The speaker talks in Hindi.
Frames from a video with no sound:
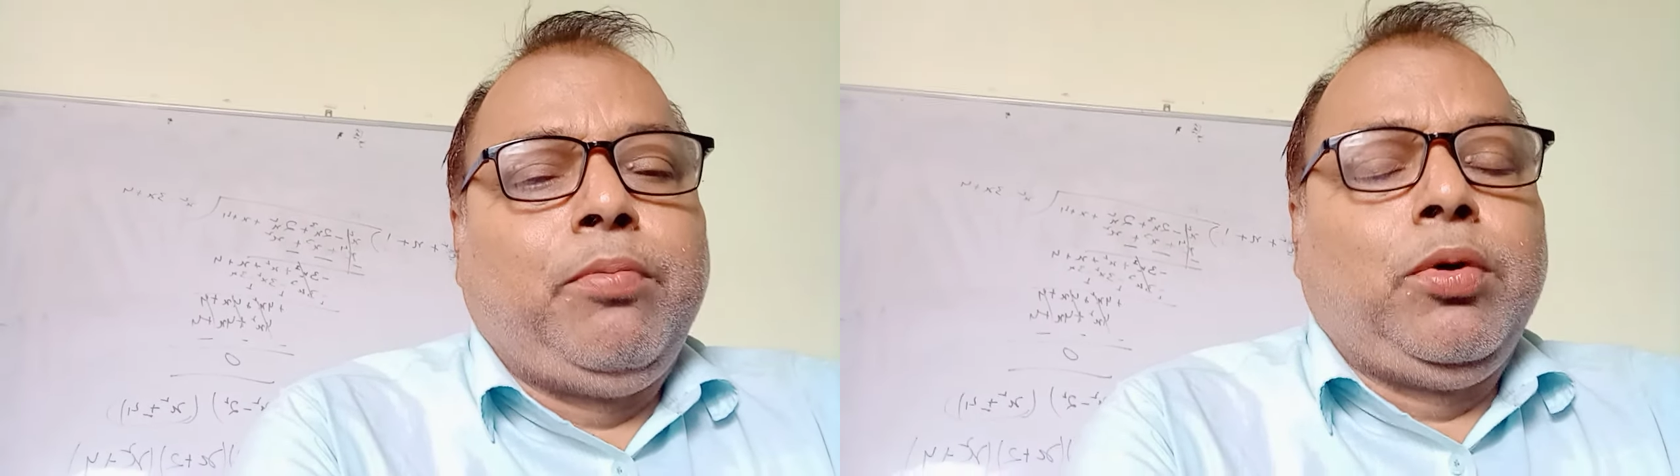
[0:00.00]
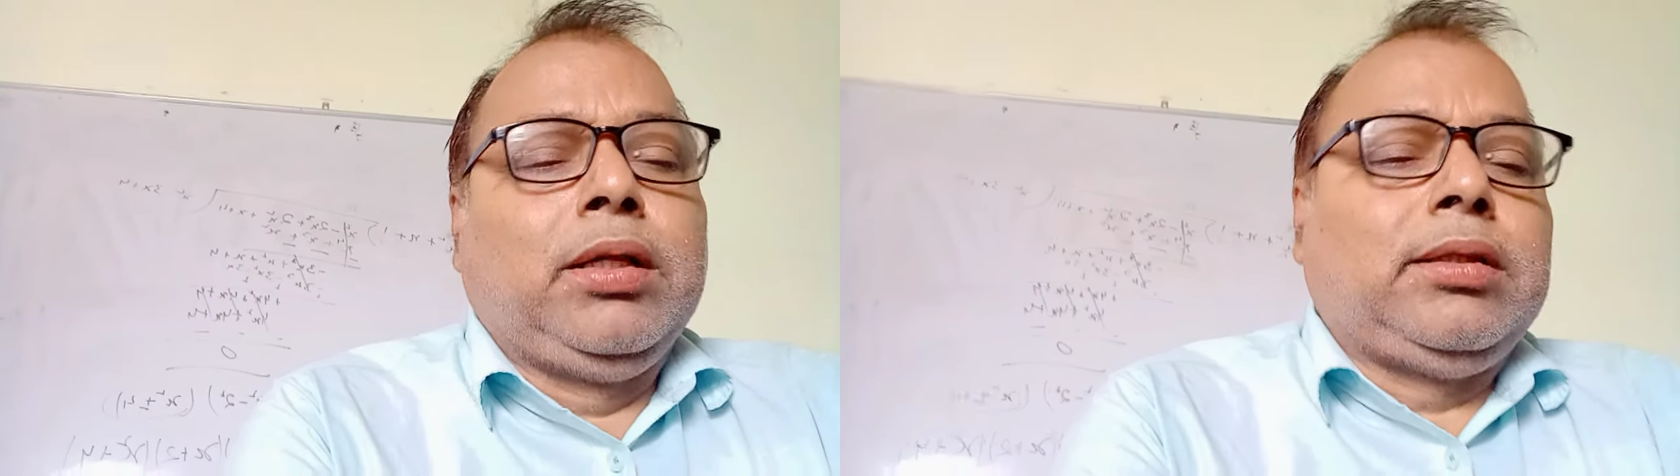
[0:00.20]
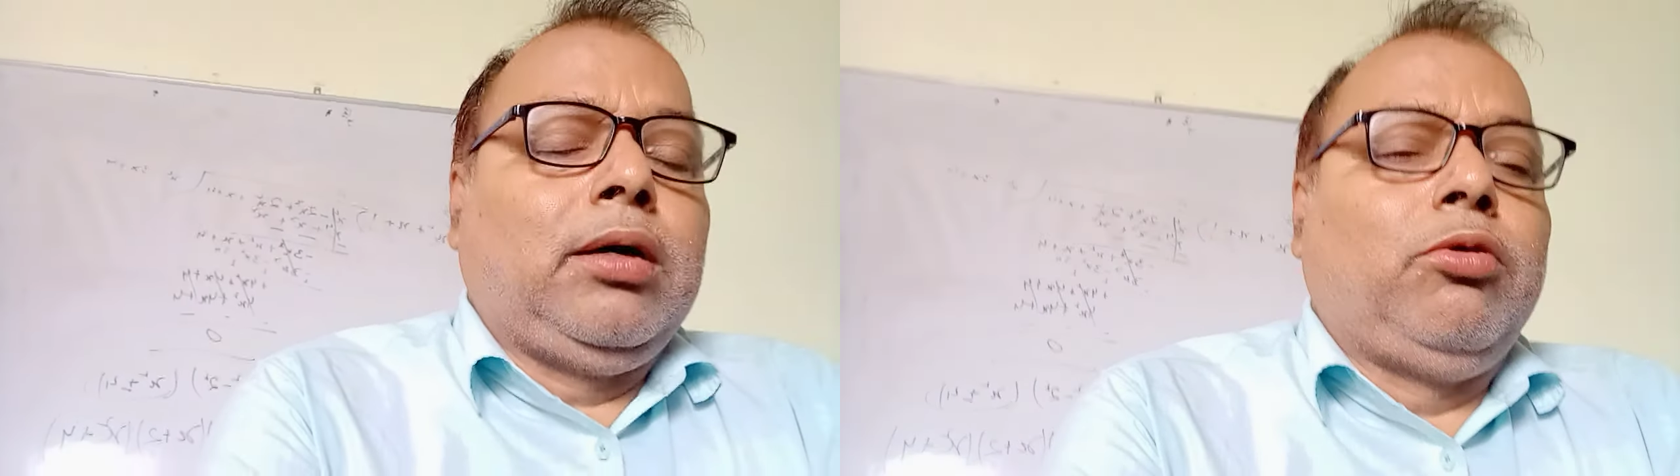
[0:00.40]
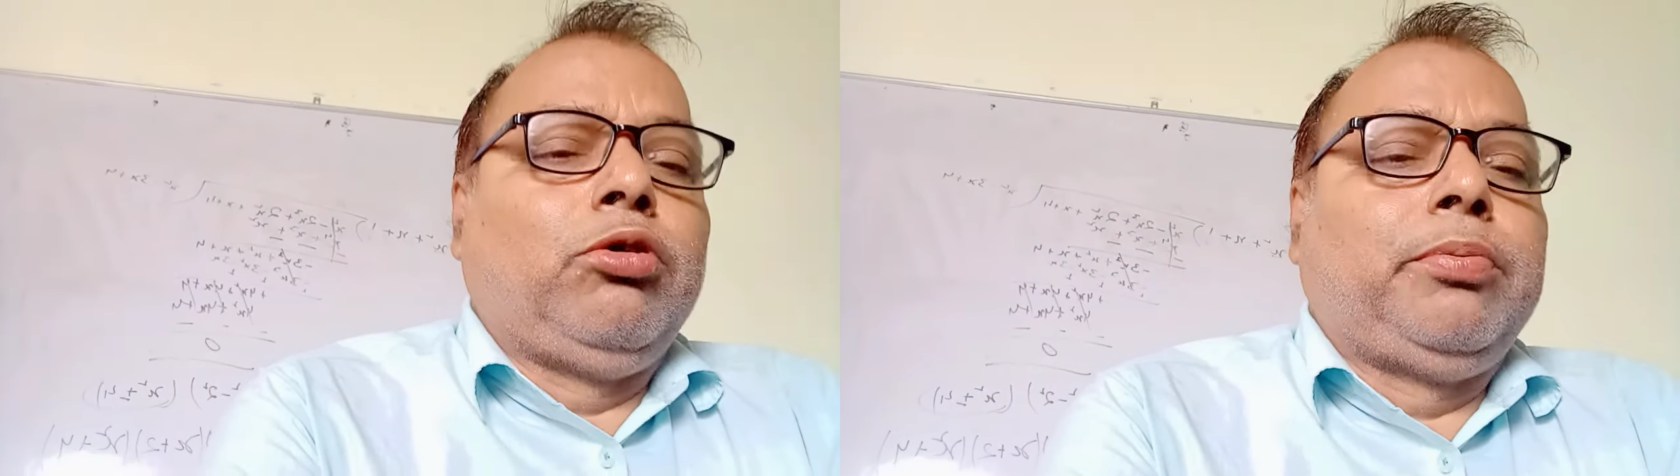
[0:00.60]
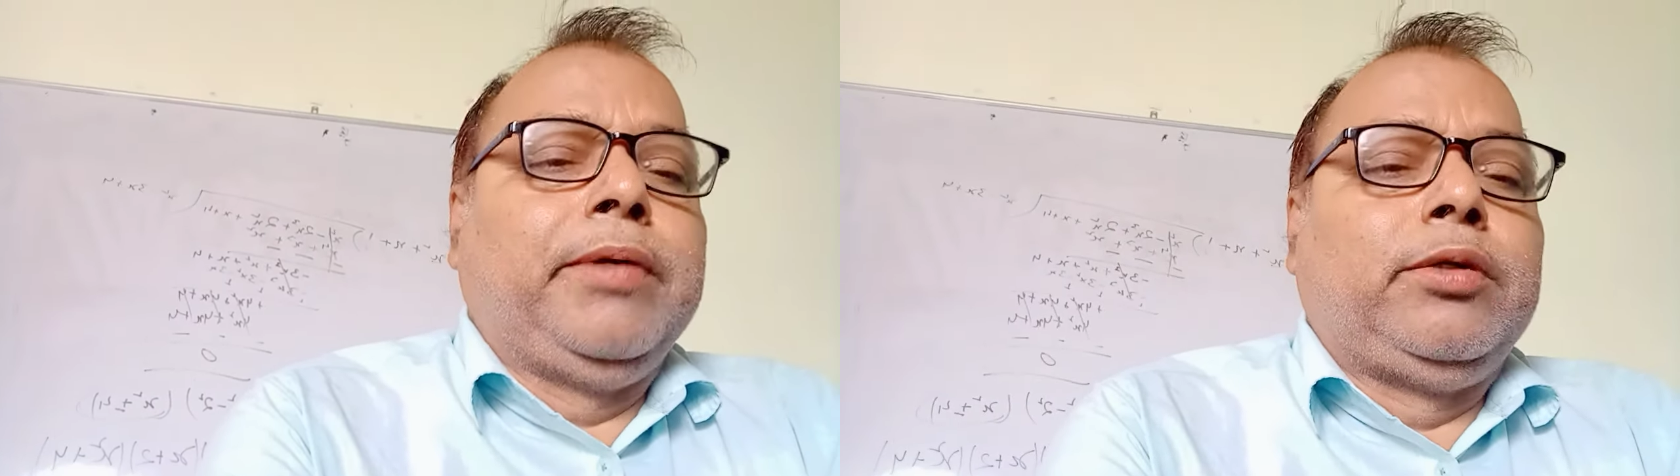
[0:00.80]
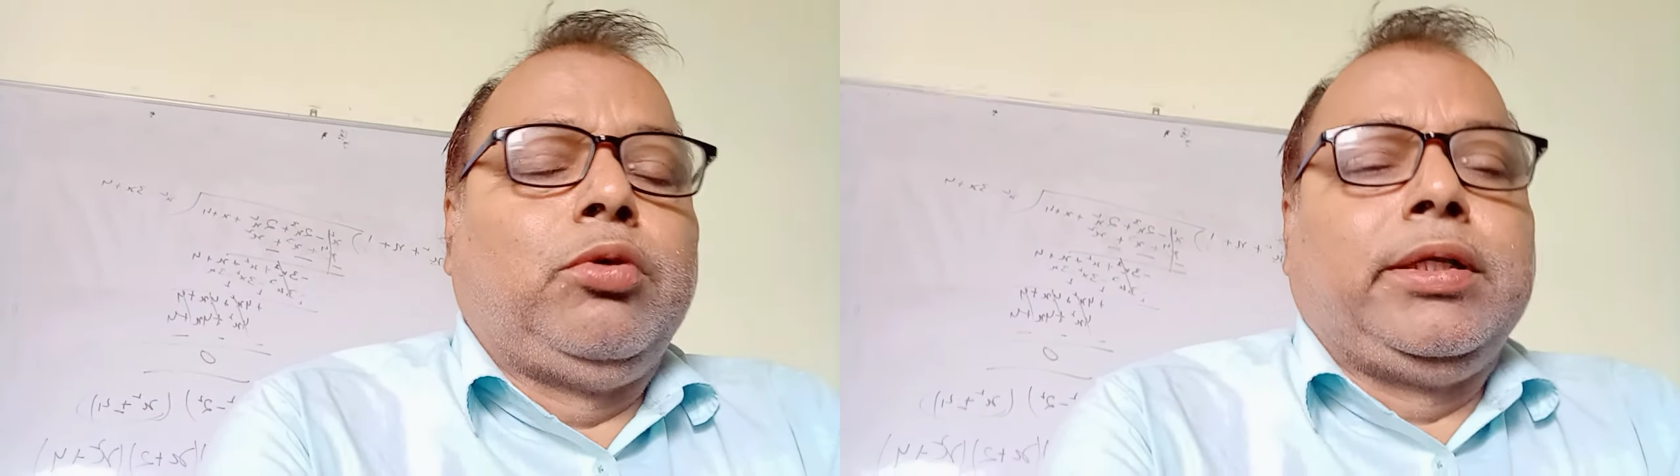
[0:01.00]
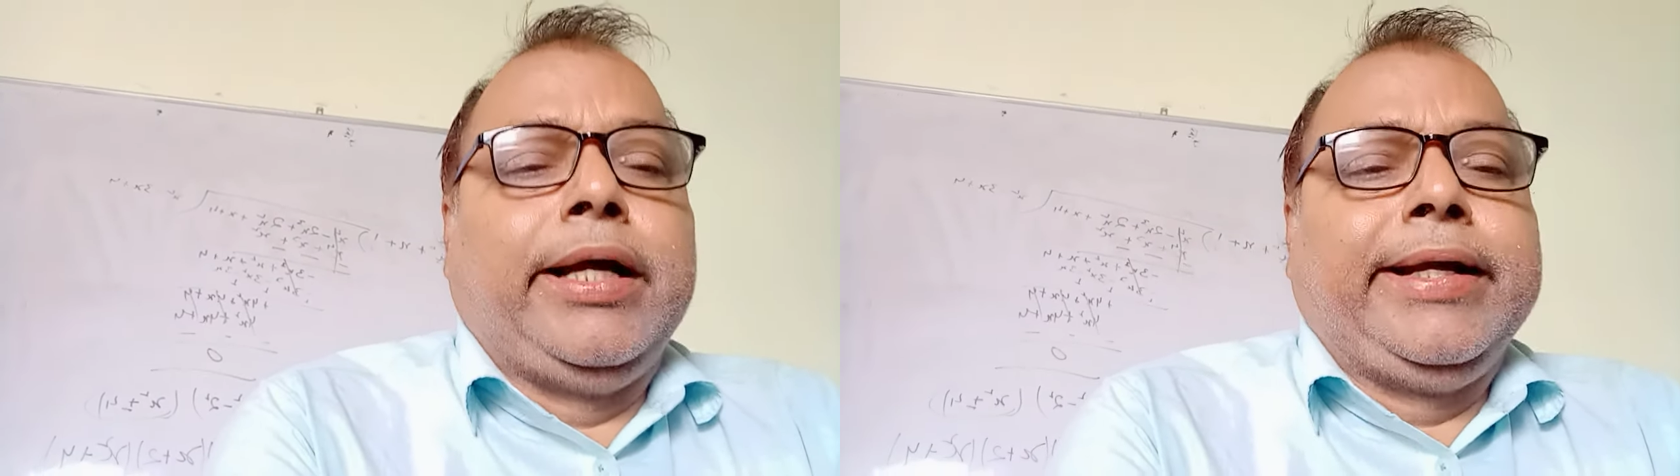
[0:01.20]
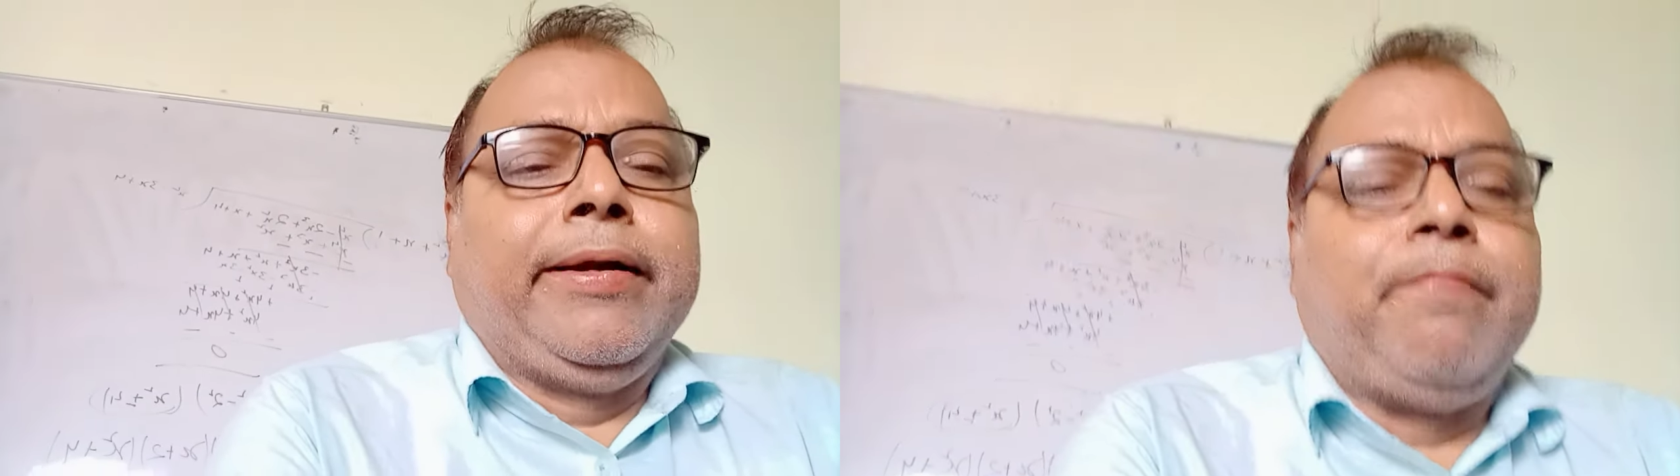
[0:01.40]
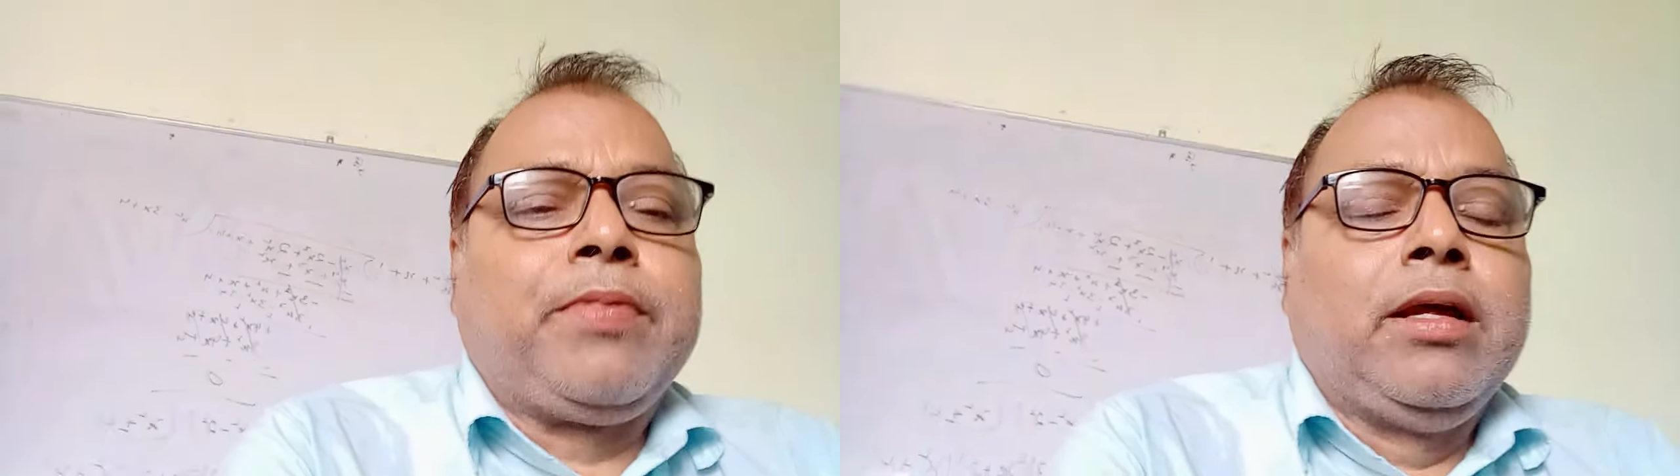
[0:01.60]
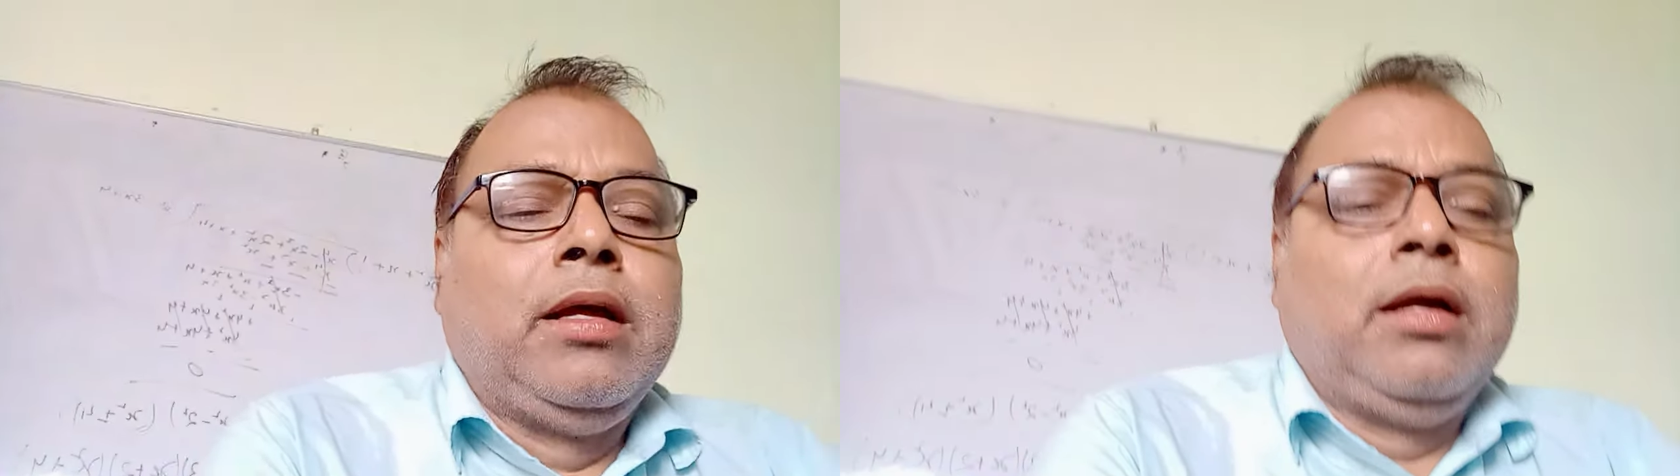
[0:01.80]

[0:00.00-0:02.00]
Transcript: पूर्णतः उस पर जुट जाइए